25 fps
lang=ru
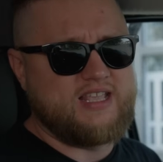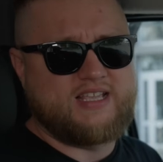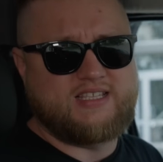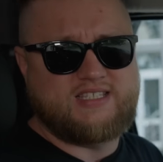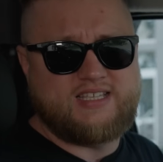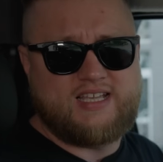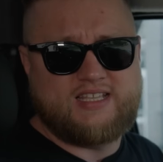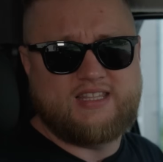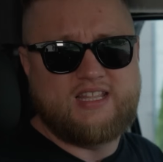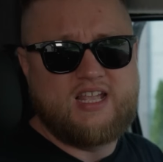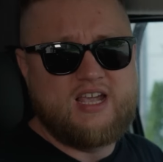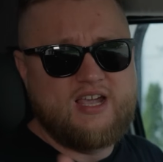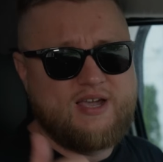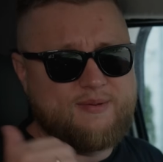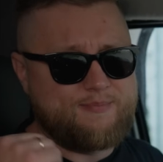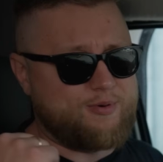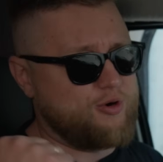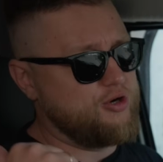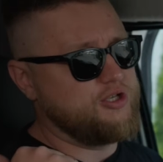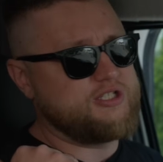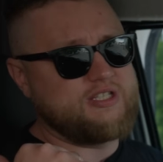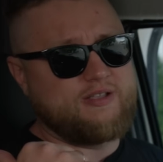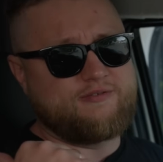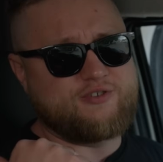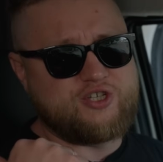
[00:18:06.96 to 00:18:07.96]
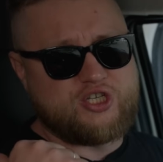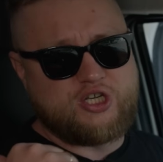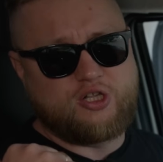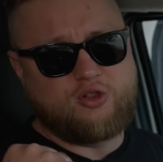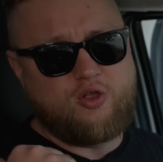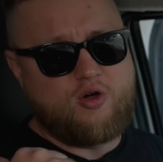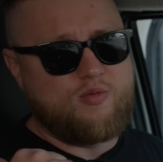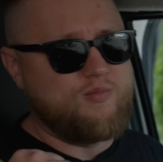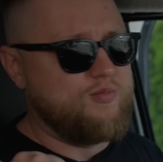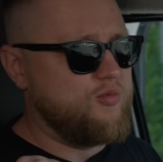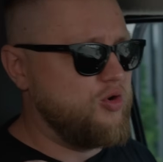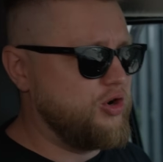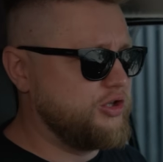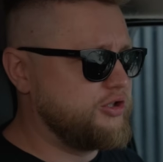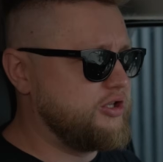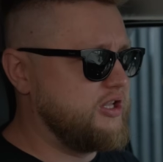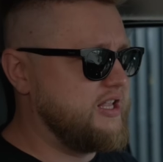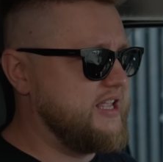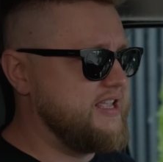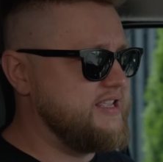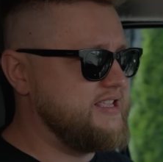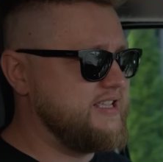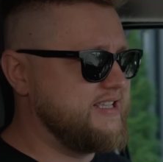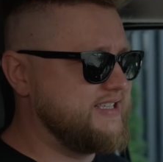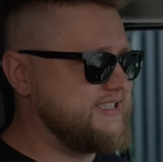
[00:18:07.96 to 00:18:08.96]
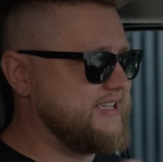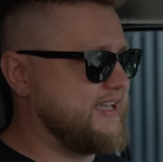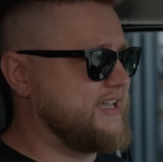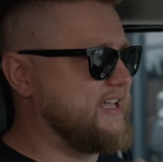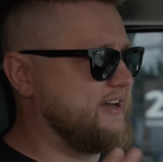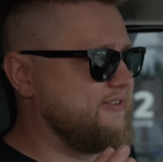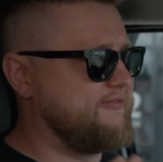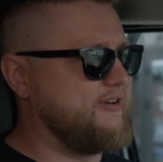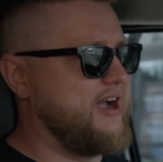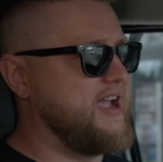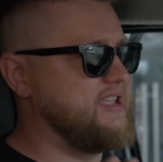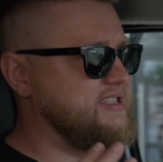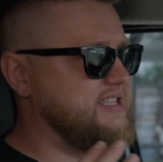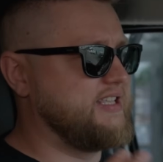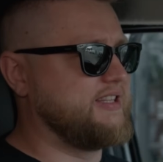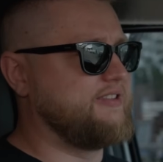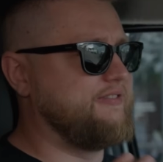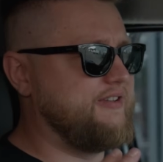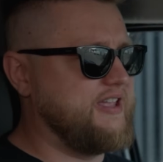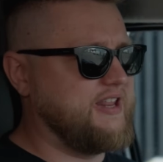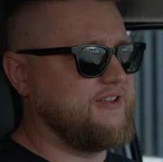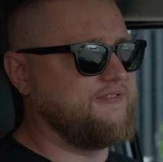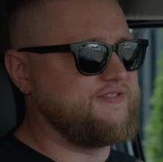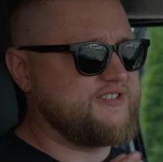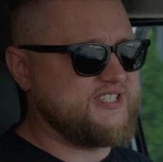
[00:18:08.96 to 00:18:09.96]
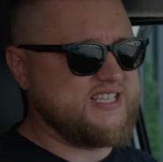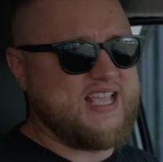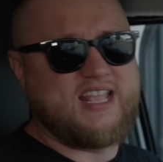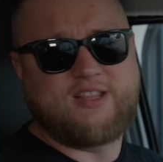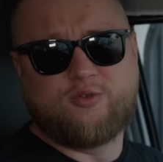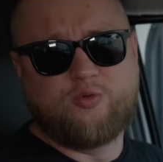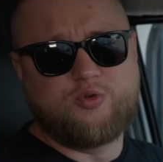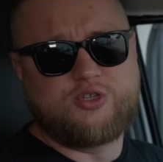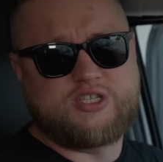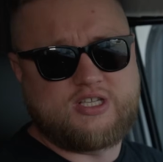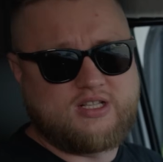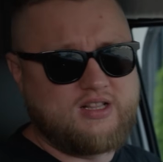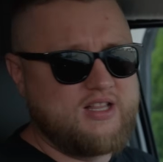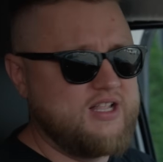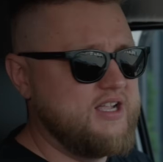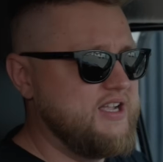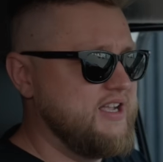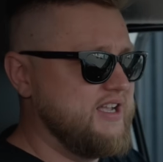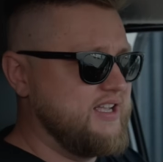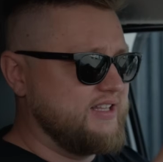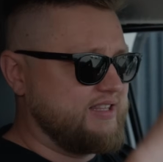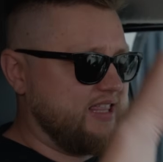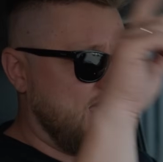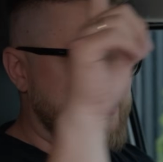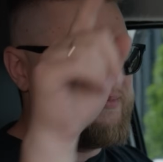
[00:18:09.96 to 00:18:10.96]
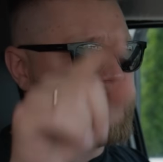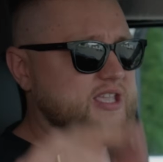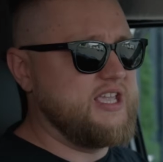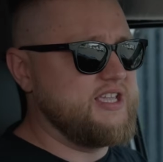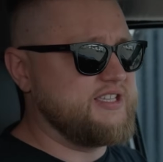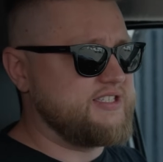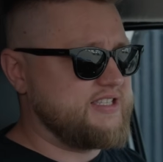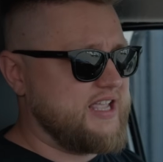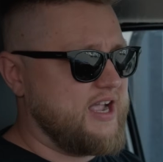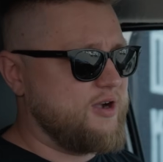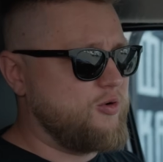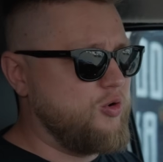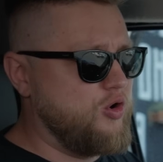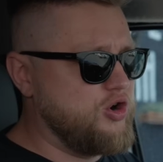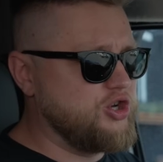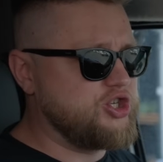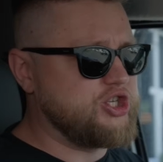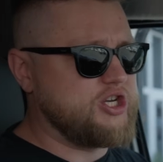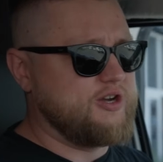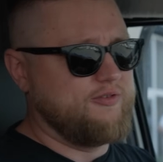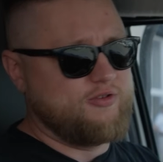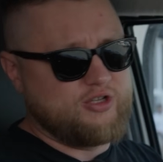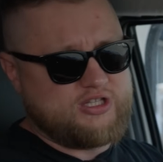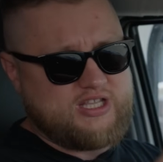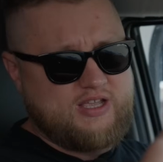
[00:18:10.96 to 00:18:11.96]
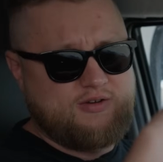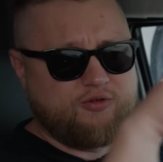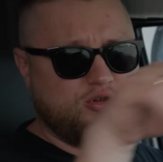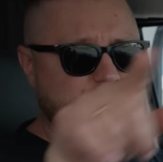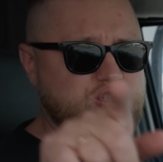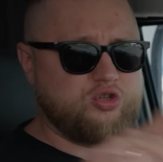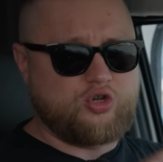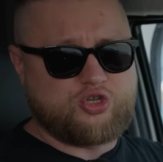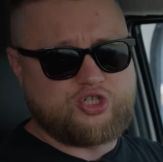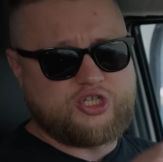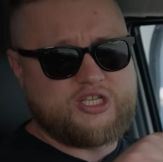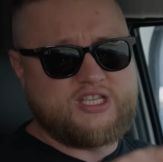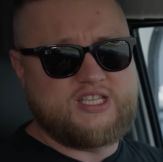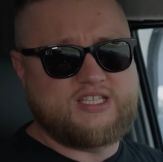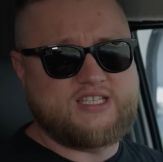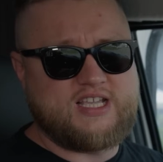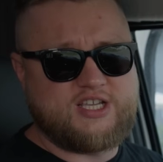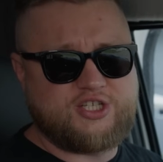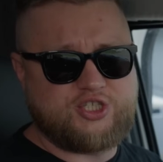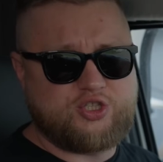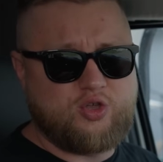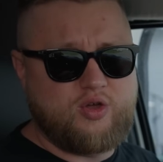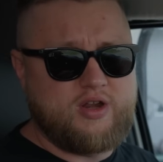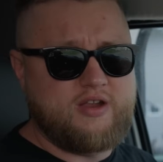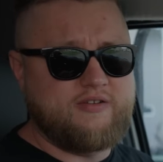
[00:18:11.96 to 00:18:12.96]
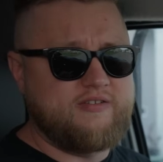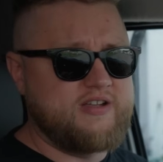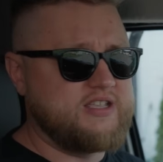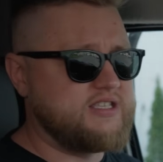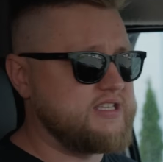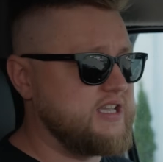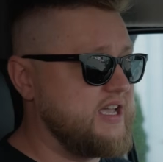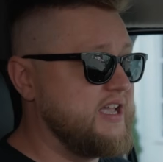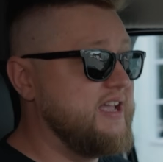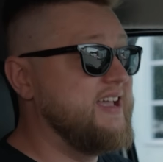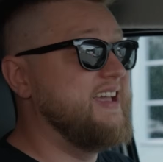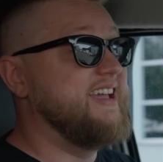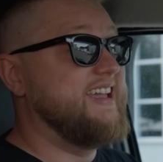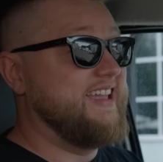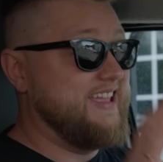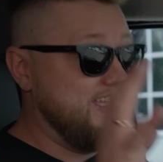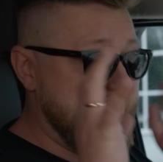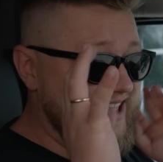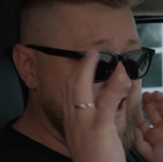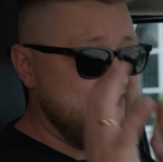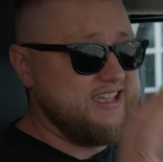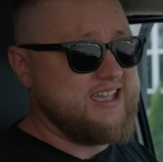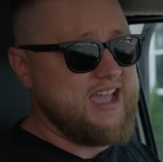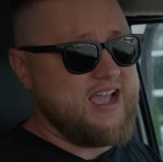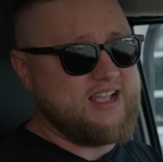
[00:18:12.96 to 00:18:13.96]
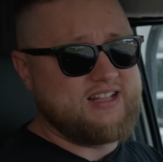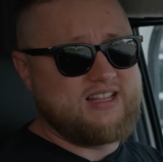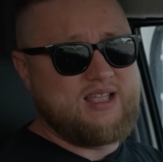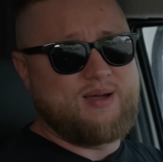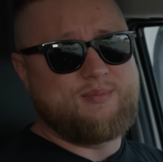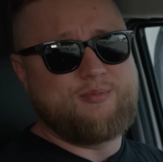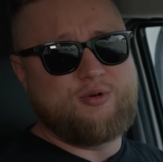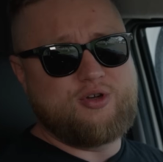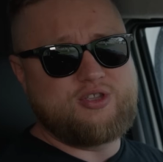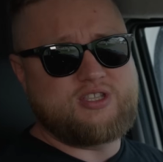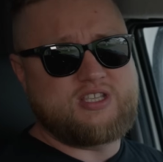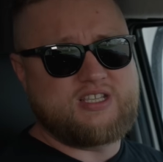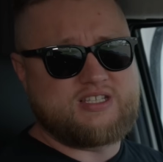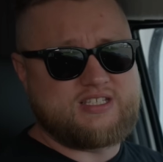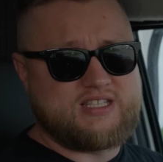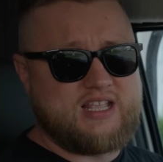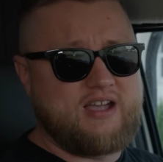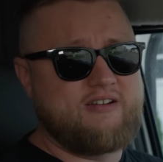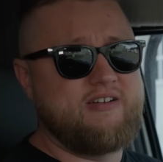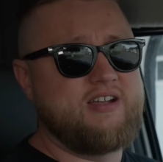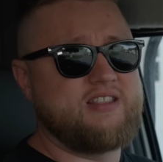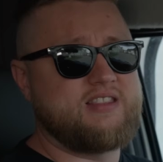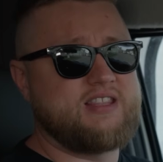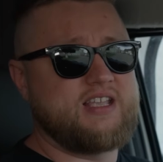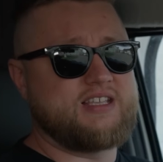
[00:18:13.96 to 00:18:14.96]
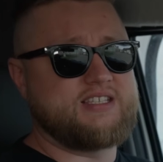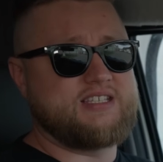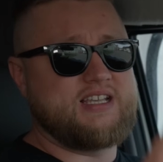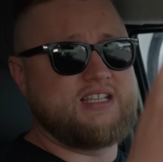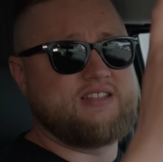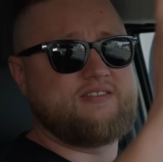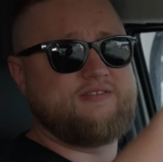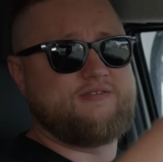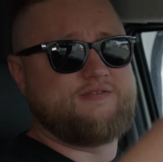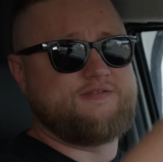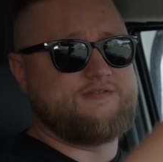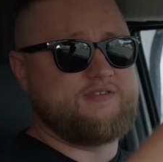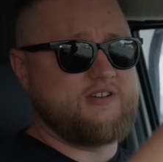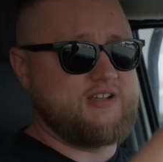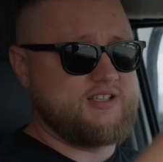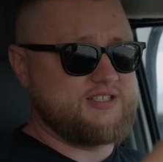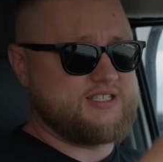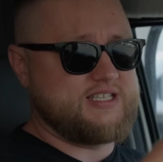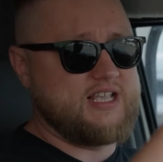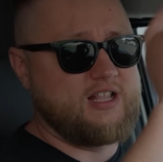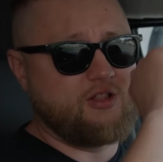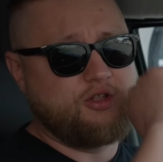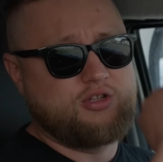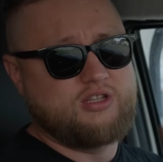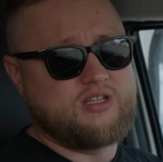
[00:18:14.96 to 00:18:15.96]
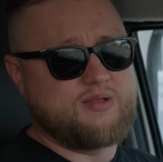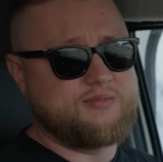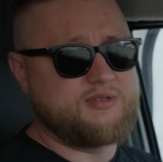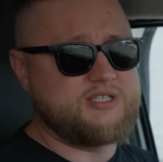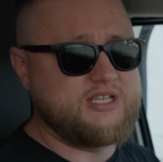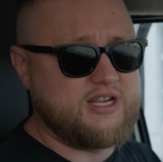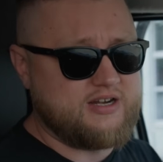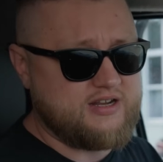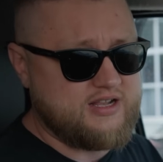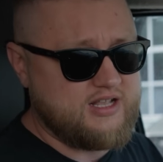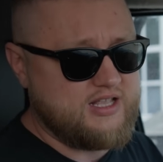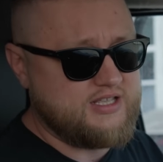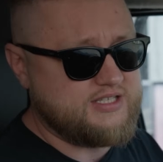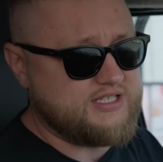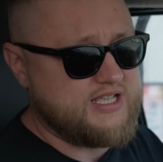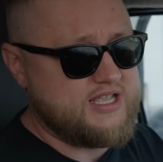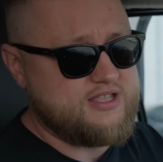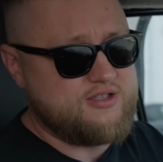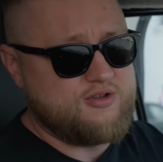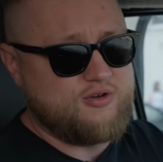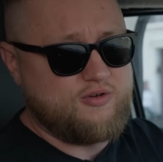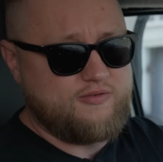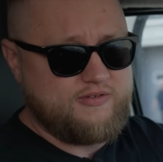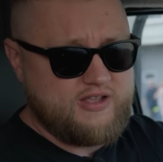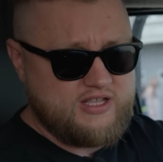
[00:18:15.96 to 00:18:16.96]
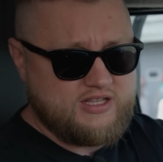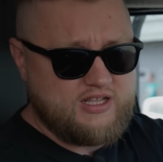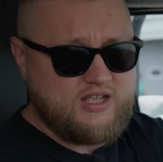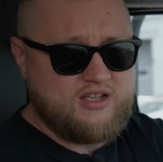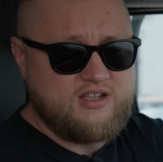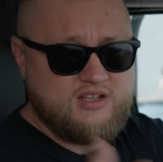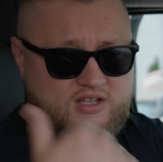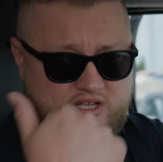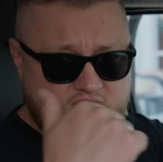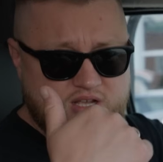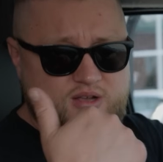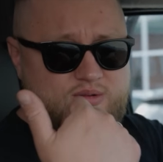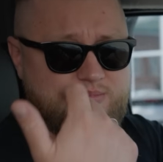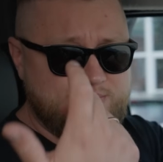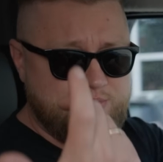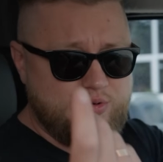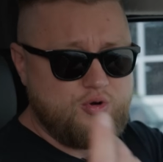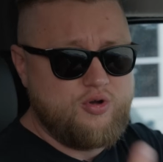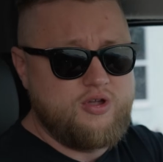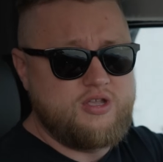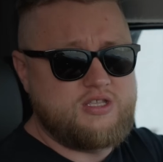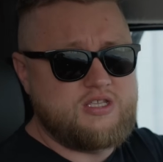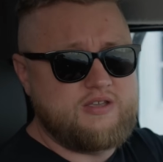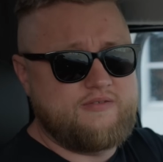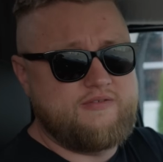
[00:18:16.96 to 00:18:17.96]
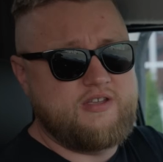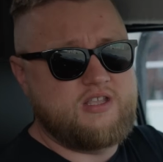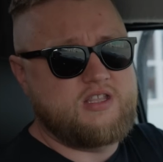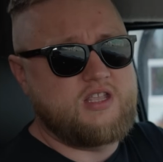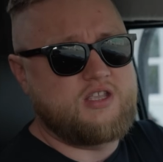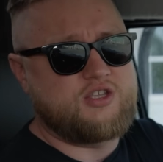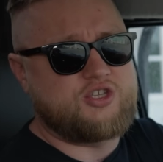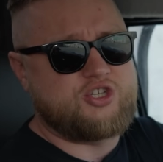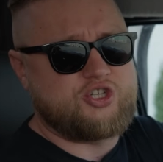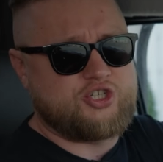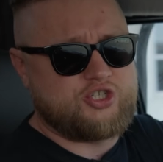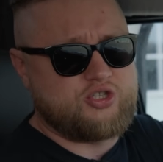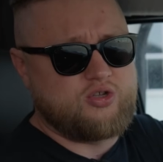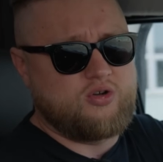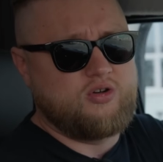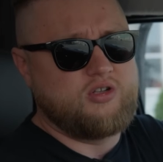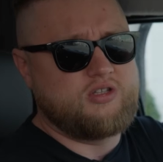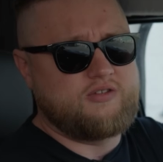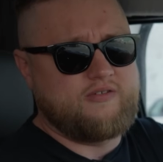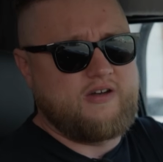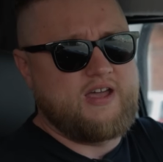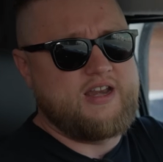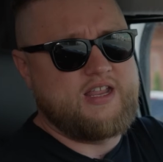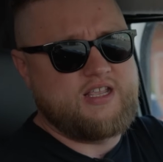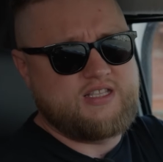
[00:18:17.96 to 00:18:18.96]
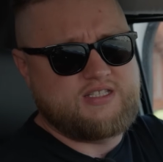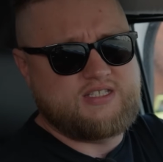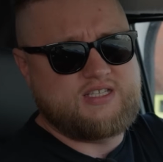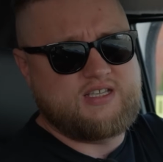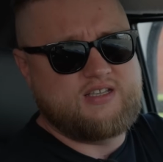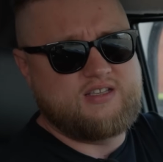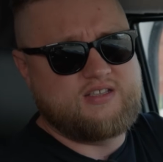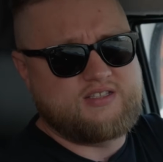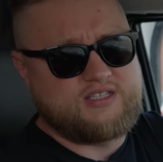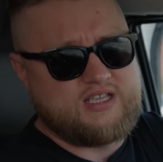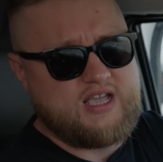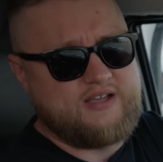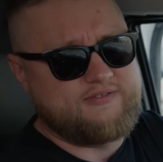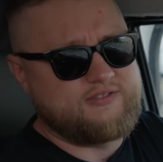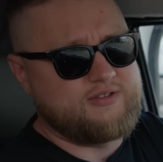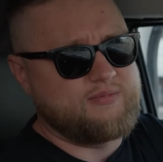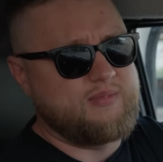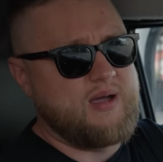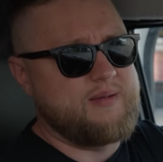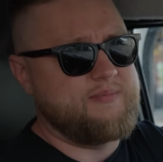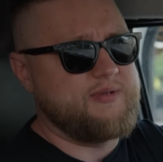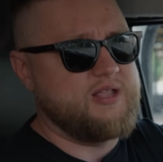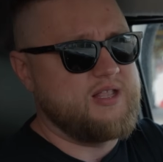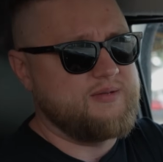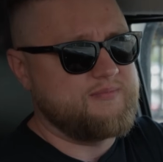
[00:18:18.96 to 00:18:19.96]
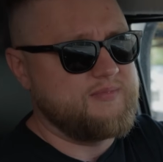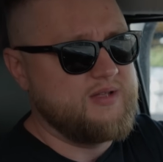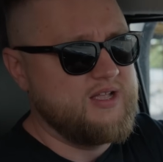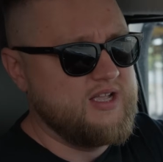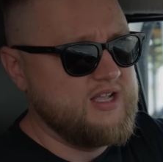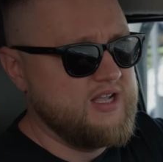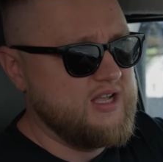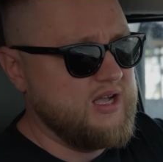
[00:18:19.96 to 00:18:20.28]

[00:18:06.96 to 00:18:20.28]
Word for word: назад, просто в жилом модуле не закрывайте дверь в санузел. Там есть окошко, вот его тоже не зашторивайте. И когда будете сдавать назад, в салонном зеркале заднего вида будете видеть, что творится за автомобилем.